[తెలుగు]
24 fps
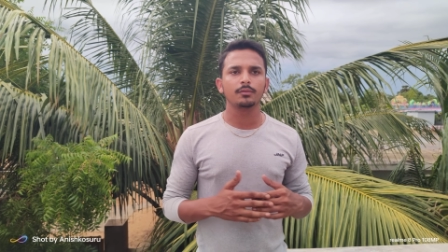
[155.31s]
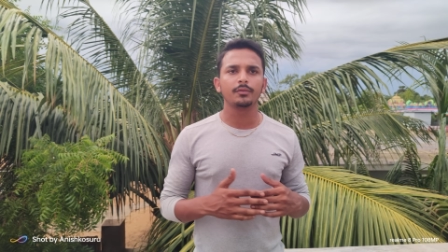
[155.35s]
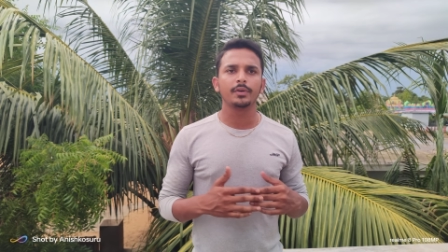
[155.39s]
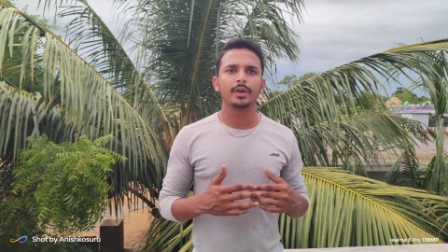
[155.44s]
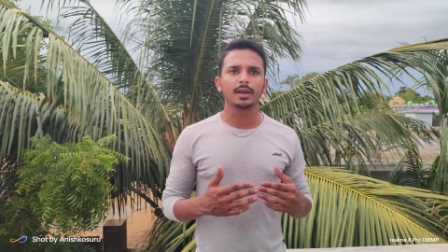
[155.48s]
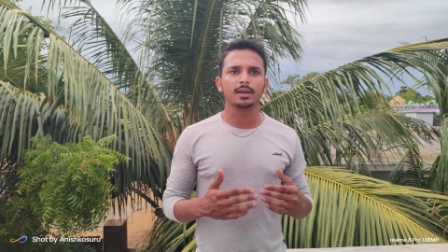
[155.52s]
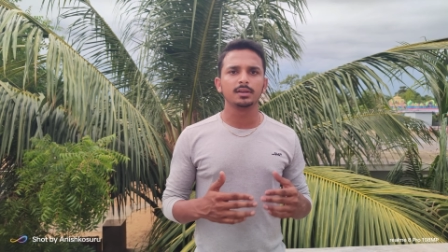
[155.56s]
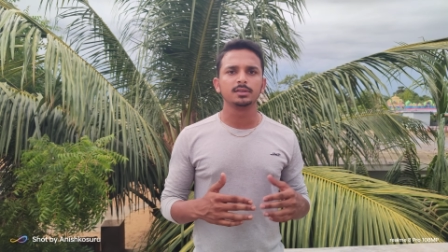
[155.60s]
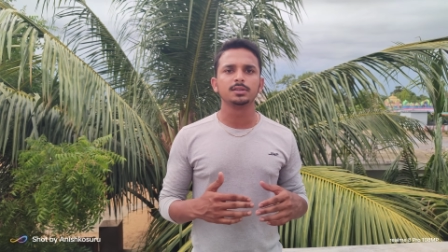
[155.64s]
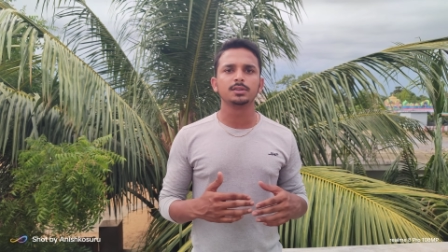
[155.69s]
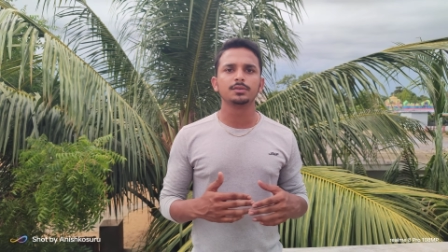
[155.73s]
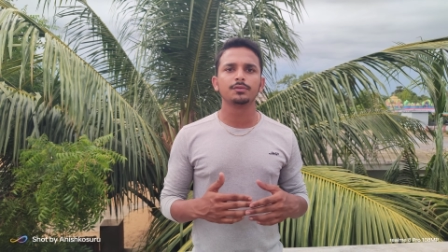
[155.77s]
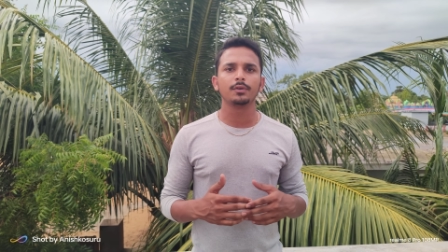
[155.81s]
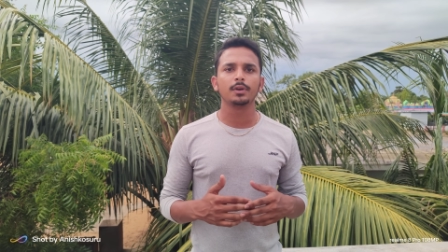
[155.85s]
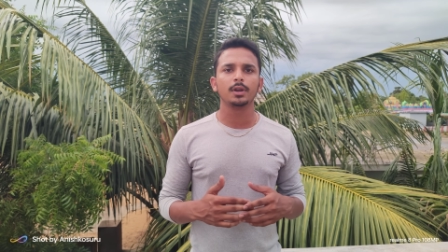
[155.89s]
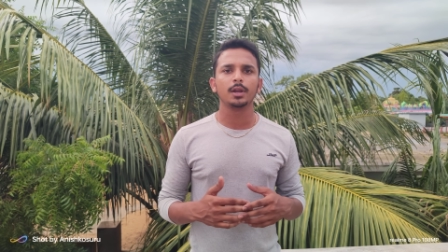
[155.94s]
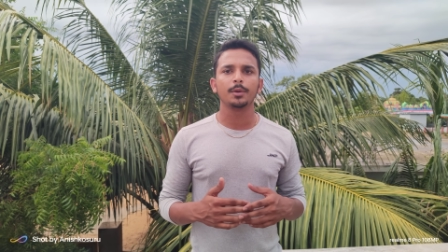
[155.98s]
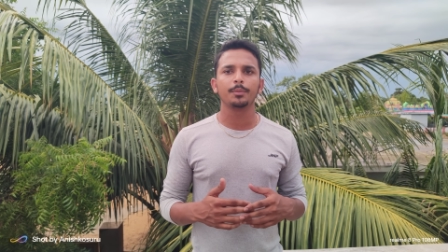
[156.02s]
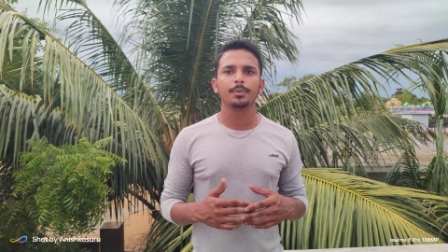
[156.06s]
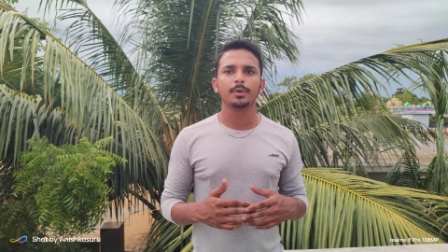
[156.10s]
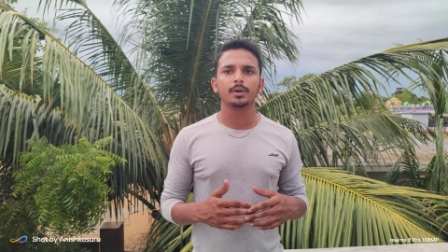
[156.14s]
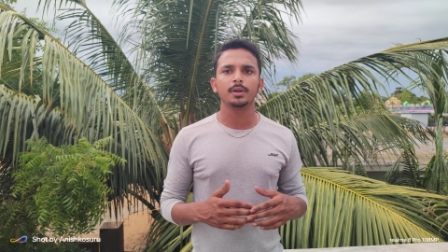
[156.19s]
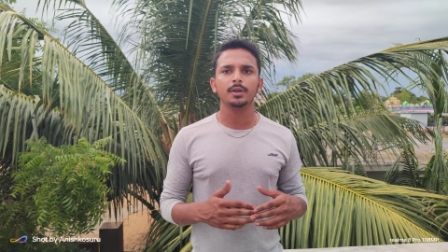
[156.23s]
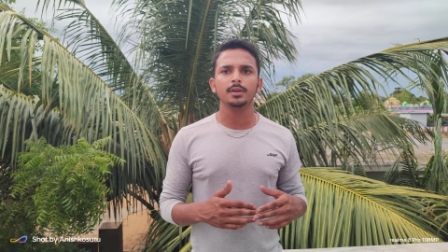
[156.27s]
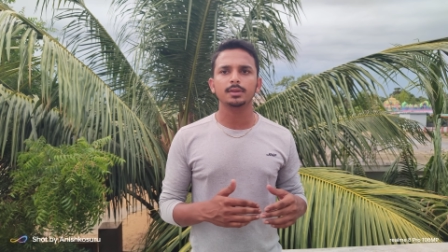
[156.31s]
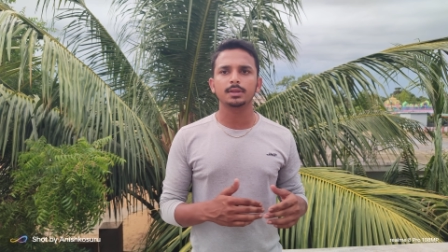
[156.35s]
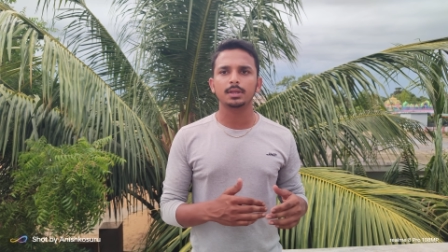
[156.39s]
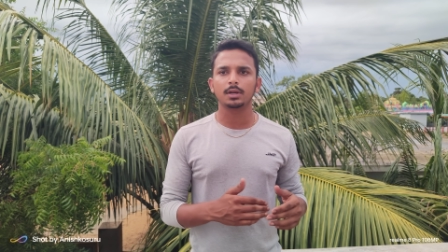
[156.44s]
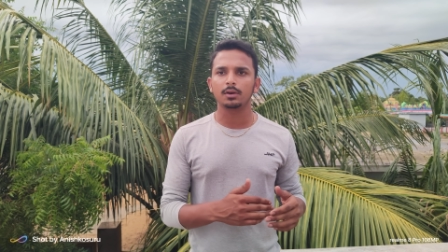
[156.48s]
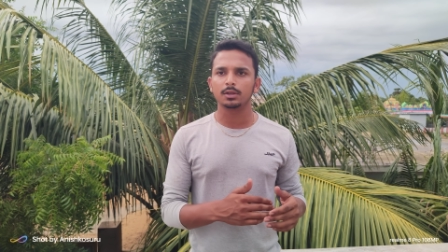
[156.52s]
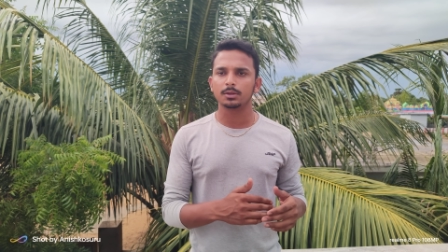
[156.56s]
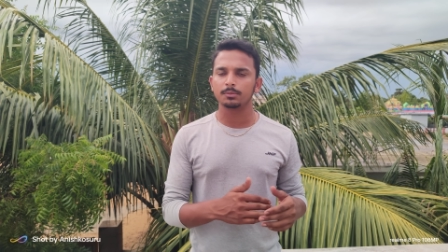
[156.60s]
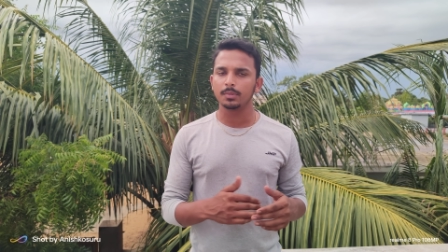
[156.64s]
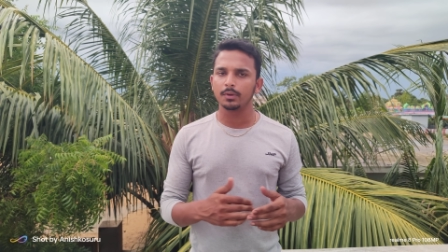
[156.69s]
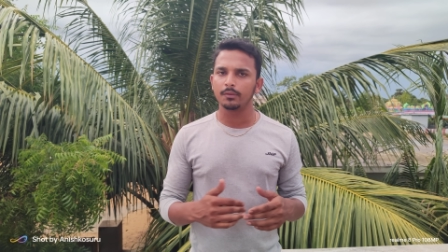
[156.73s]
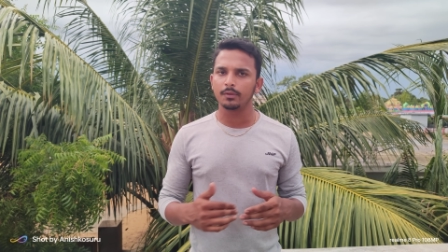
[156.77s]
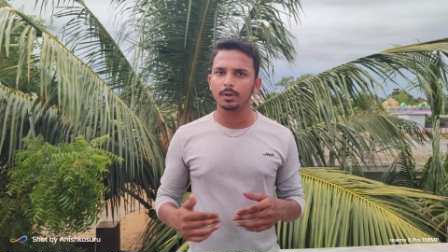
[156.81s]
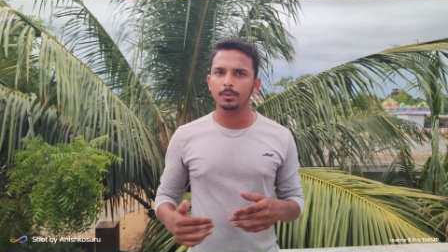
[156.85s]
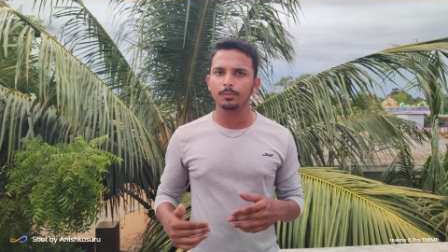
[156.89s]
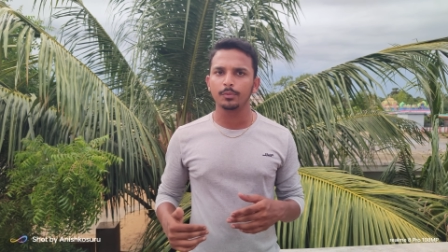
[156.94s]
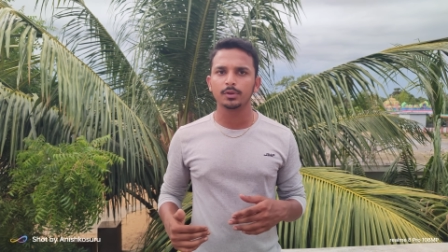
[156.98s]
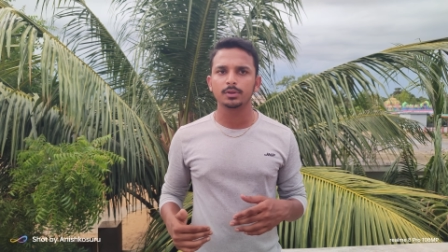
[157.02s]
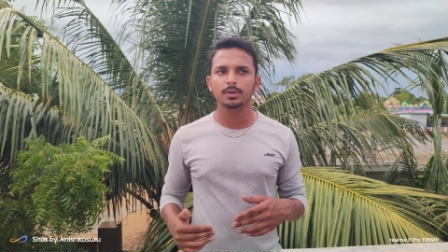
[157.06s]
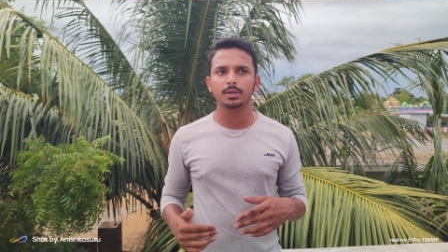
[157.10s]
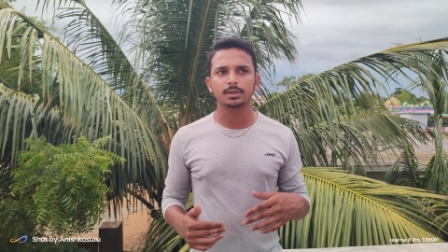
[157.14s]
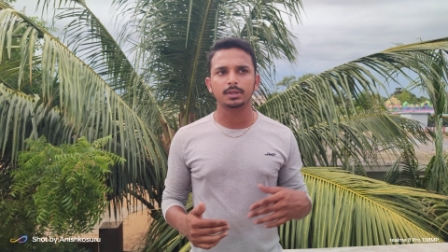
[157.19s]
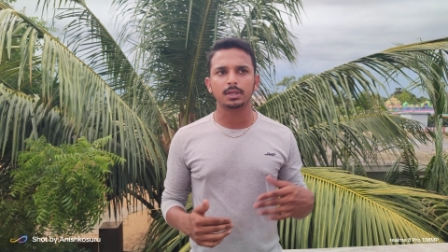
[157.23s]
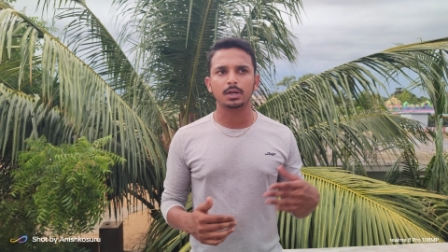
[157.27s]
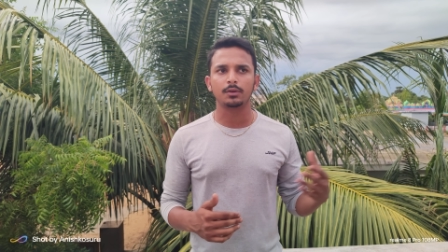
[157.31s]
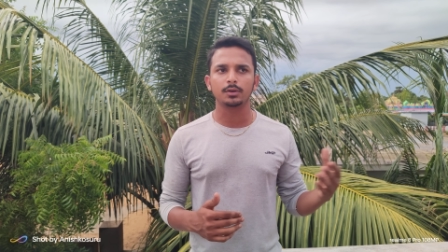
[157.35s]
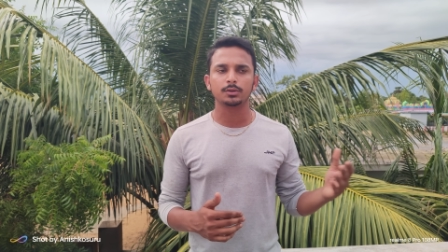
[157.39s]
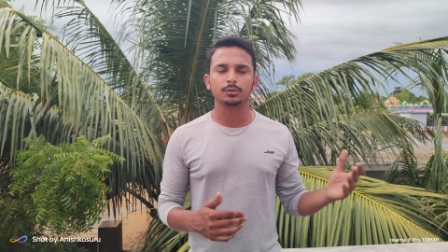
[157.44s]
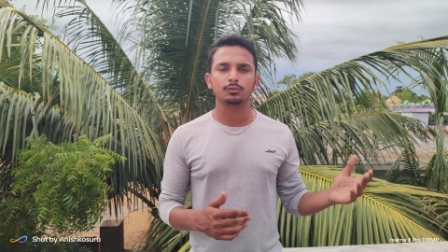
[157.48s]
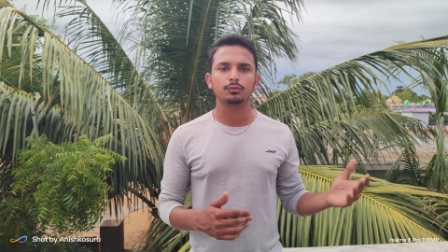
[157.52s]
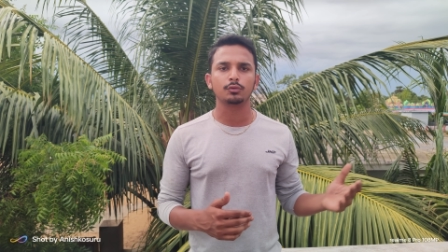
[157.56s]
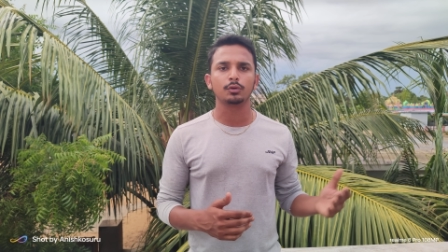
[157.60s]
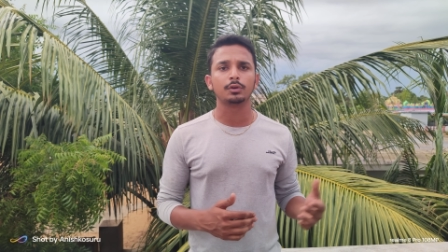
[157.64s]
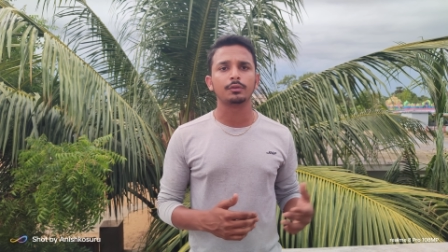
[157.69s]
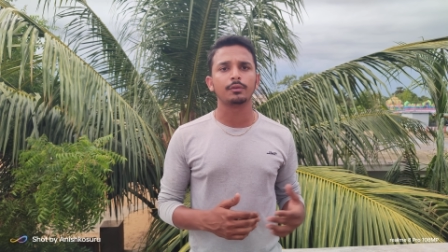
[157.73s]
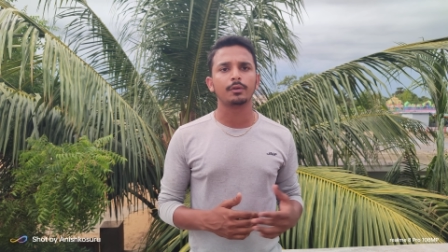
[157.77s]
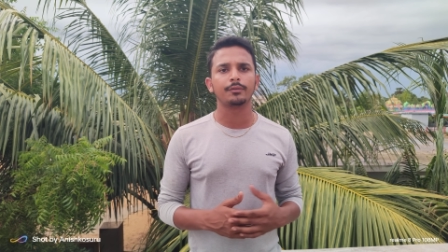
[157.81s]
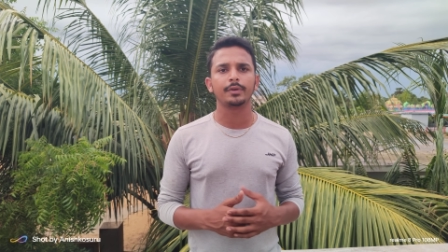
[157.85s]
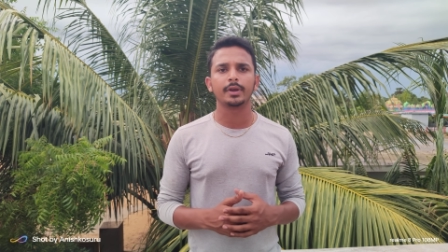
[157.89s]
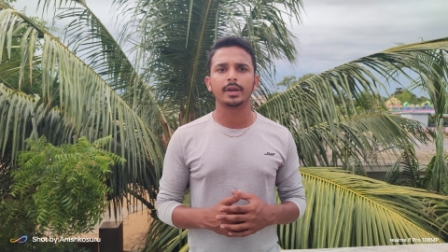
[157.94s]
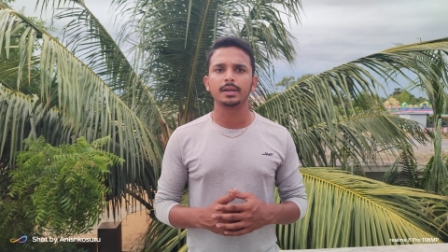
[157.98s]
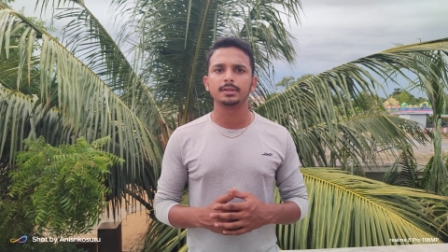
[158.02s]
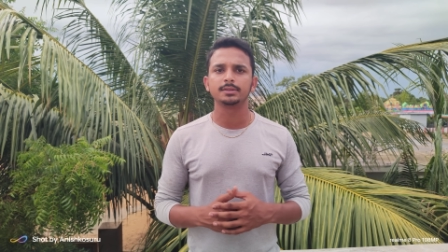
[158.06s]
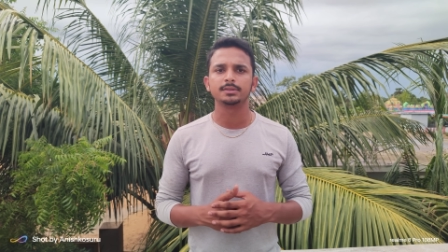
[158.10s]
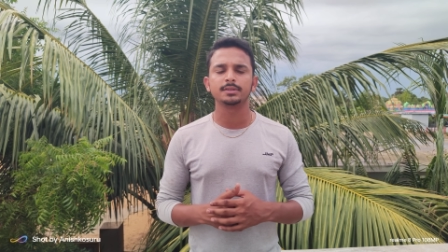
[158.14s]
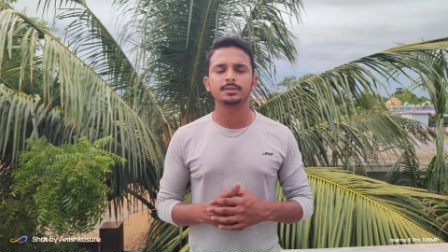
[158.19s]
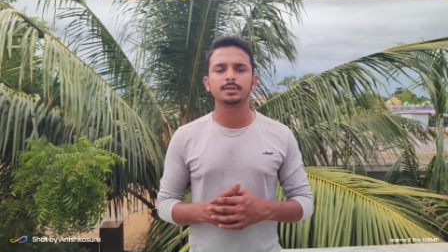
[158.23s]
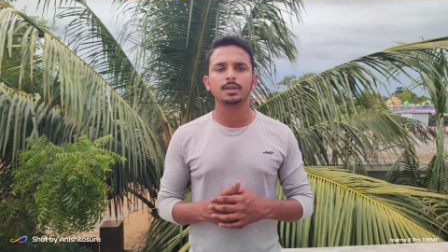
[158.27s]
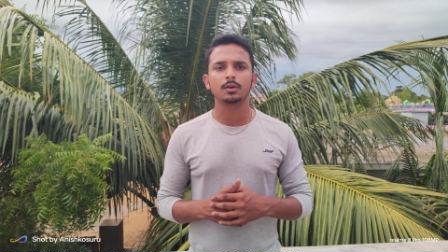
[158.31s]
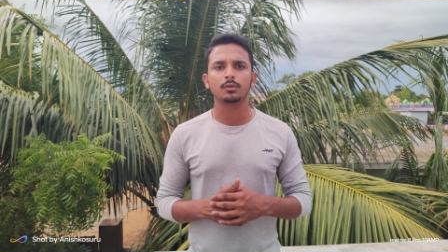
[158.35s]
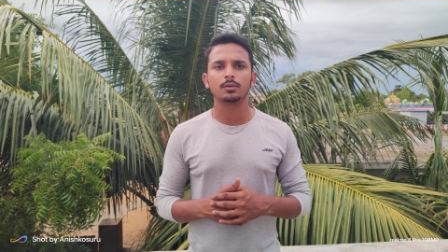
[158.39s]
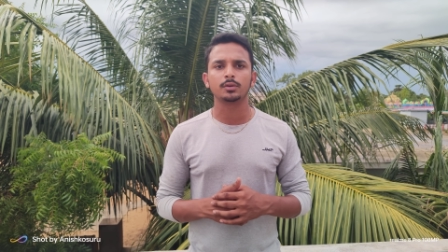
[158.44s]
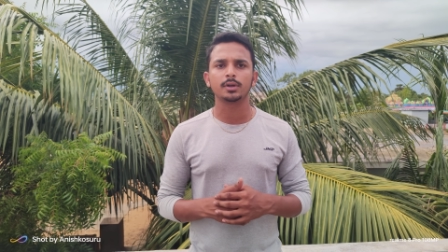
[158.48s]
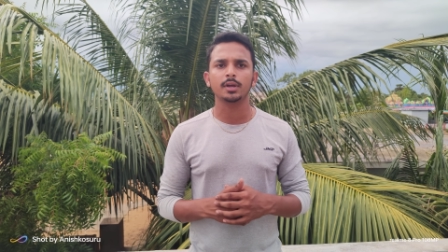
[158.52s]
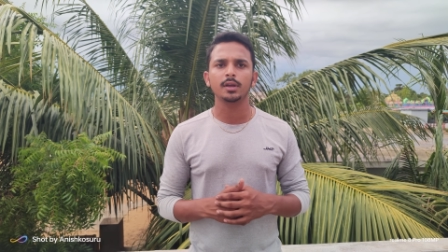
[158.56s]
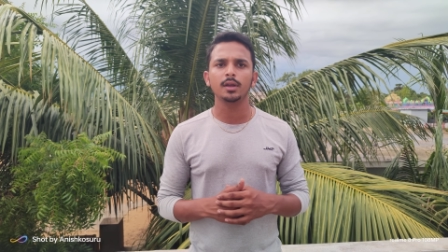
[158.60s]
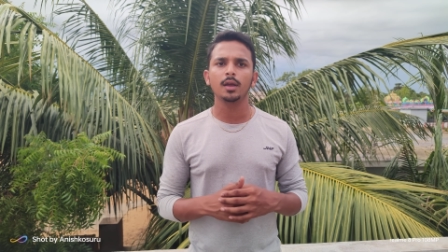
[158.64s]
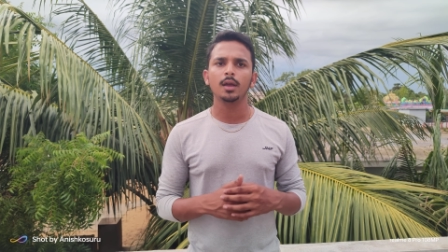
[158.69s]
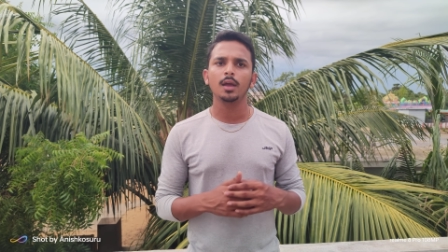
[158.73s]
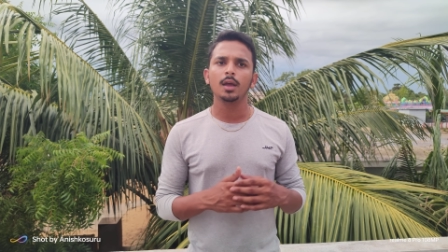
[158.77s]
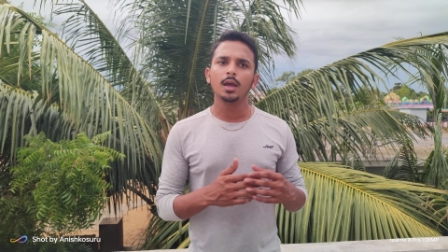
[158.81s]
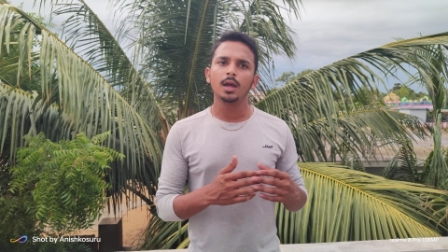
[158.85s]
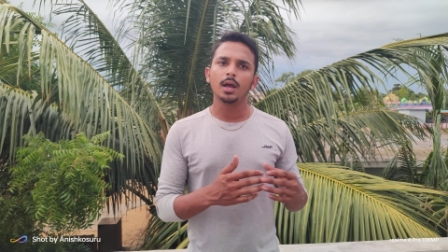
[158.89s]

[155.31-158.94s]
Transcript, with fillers: వేకెన్సీస్ ఫిల్ అయిపోయినాయి తర్వాత మేము వెళ్ళిపోతే తర్వాత ట్వంటీ ఫైవ్ వేకెన్సీస్ దాకా ఉంటాయి